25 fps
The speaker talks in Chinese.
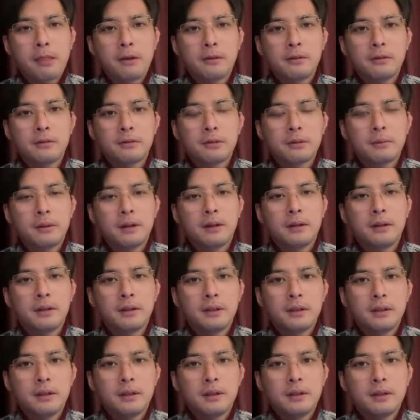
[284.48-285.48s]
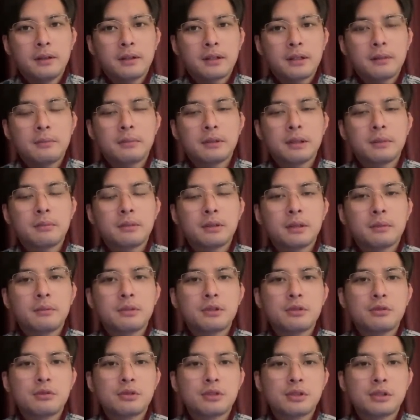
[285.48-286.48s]
对吧？那不那不那不
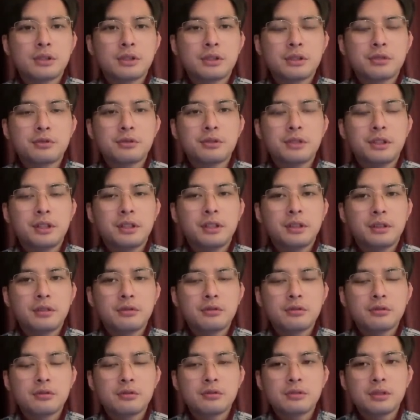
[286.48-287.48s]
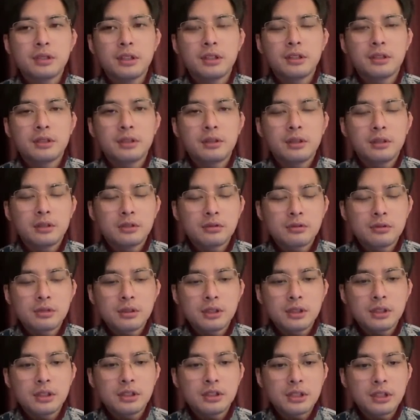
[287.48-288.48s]
就是就是一就就是一就是
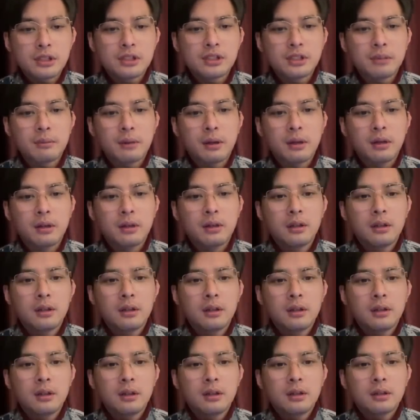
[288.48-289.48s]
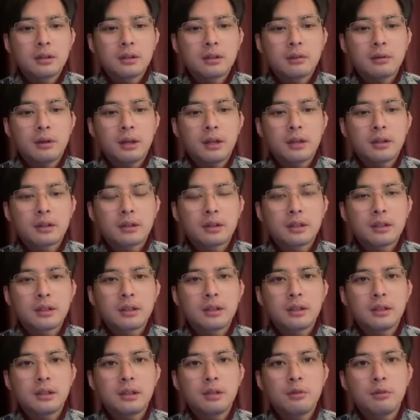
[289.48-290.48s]
一个整体吗？对吧？它的
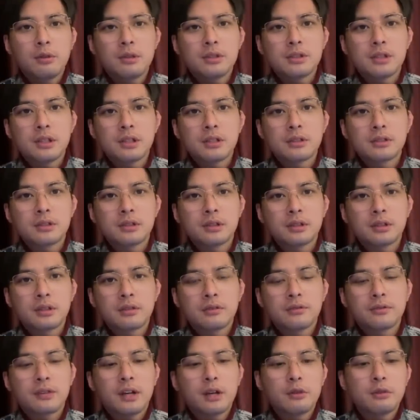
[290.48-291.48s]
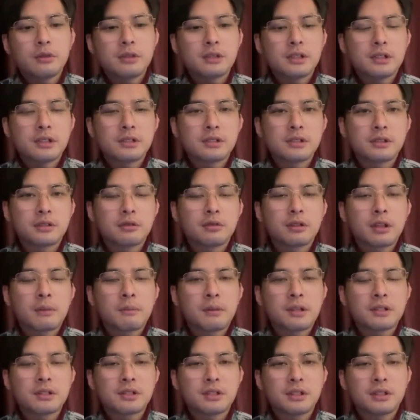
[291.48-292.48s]
英文解释跟法语解释都他
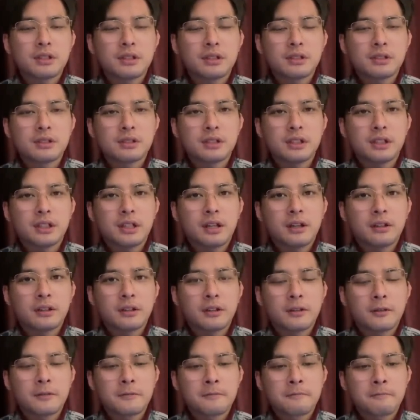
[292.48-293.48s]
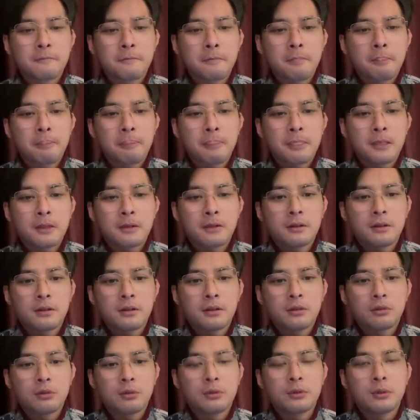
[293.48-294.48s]
妈是是一样的，
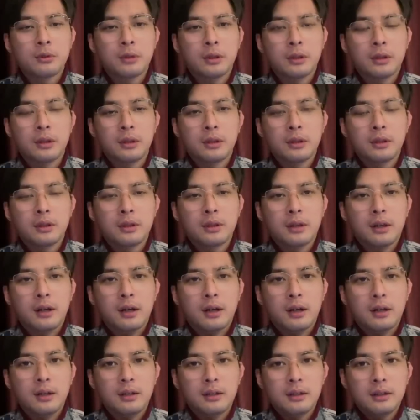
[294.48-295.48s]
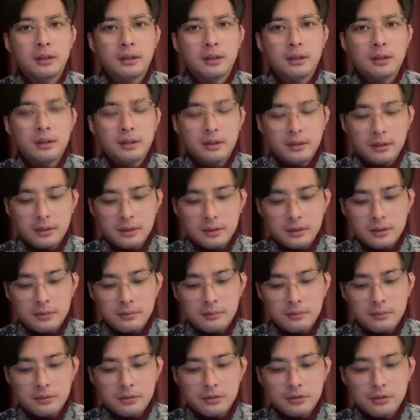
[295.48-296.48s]
对不对啊？
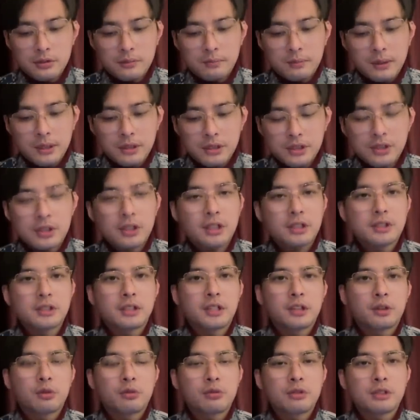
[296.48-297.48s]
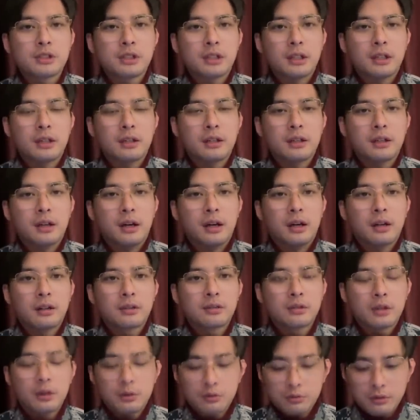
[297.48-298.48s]
就是别扯这些东西了啊！
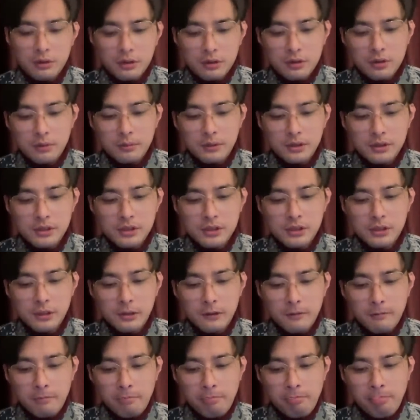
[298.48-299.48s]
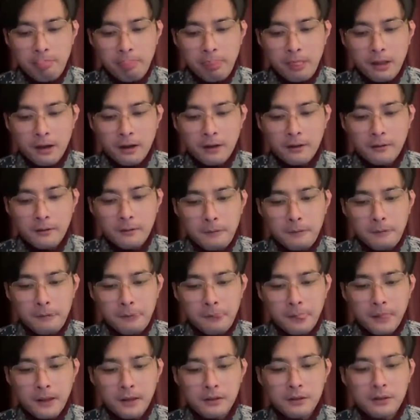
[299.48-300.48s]
就让我觉得特别扯啊！
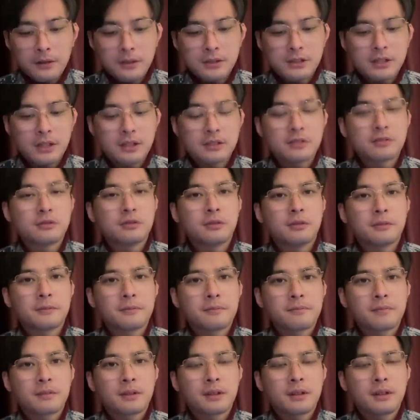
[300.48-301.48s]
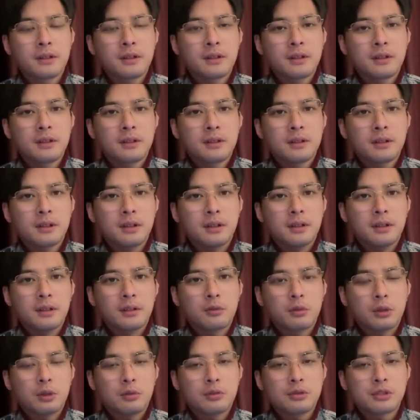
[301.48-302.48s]
他又要讲这种呃
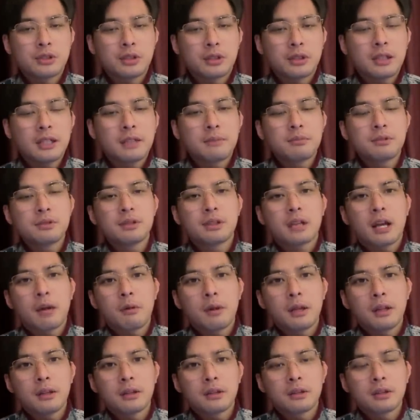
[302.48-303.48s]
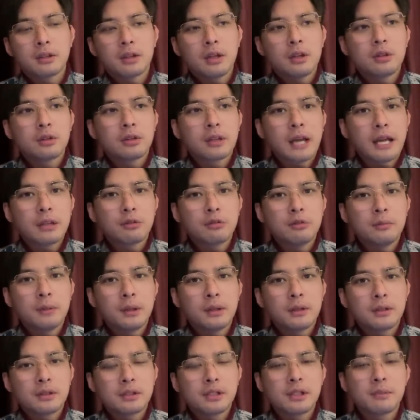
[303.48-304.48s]
鬼东西，那你不是台湾？你要台独
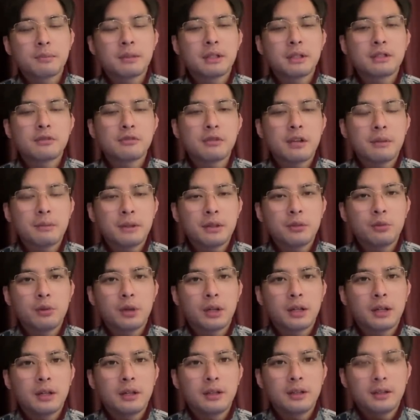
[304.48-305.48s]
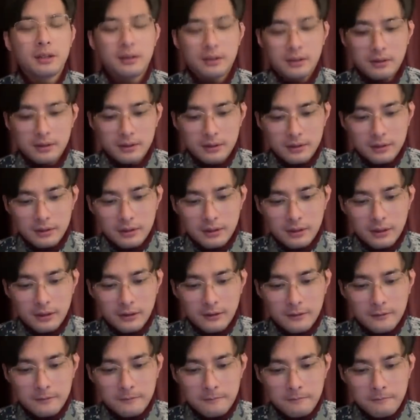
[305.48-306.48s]
吗？你现在变中华民国了
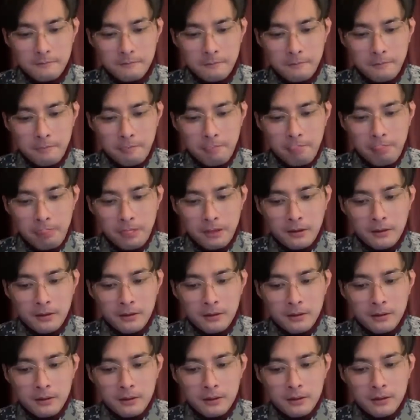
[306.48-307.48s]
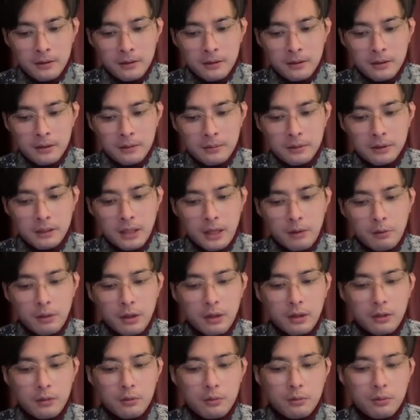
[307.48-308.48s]
啊！那么台
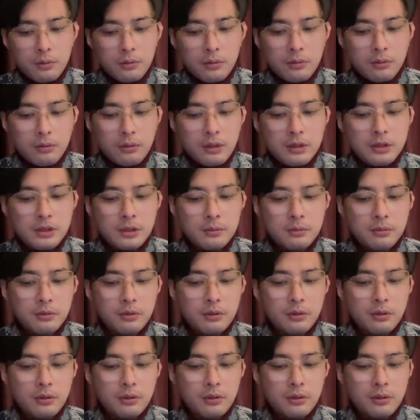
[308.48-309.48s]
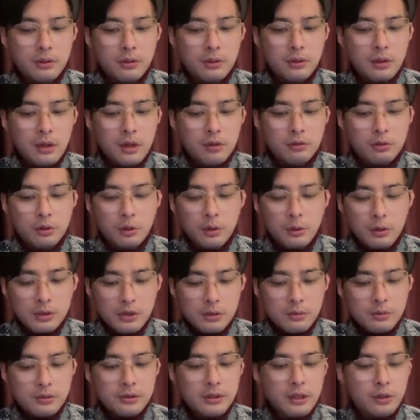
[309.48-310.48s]
湾外交部啊，所谓外交
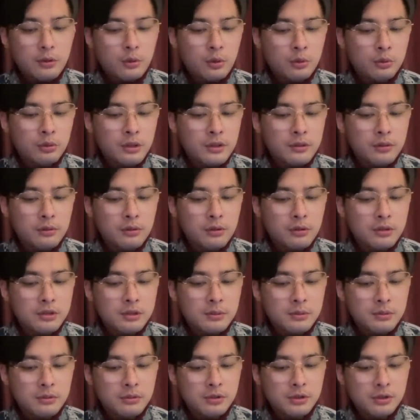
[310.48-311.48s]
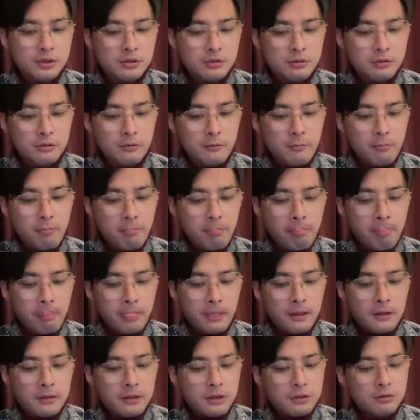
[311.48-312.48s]
部在与红砖寺断交声明中指出，
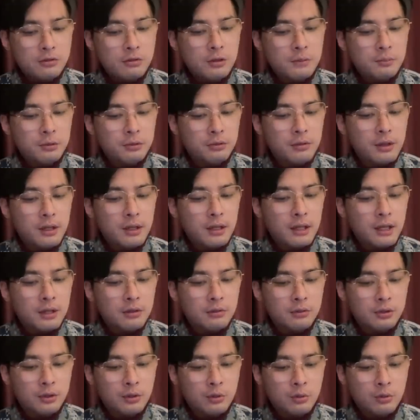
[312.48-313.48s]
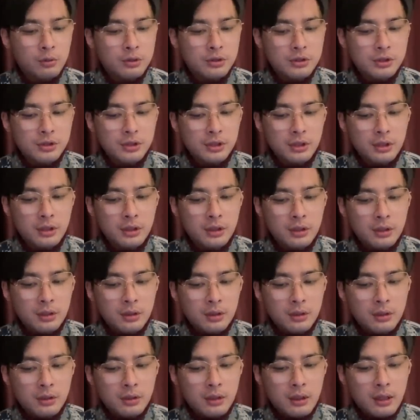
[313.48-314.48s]
在中国不断拉拢以红国之际
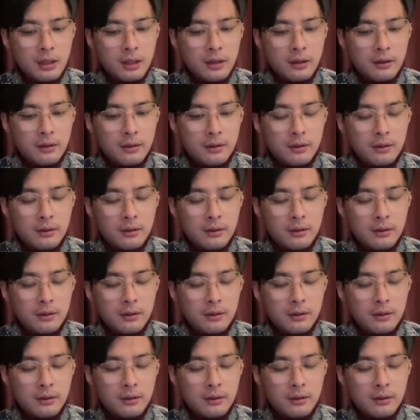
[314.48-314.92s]
啊，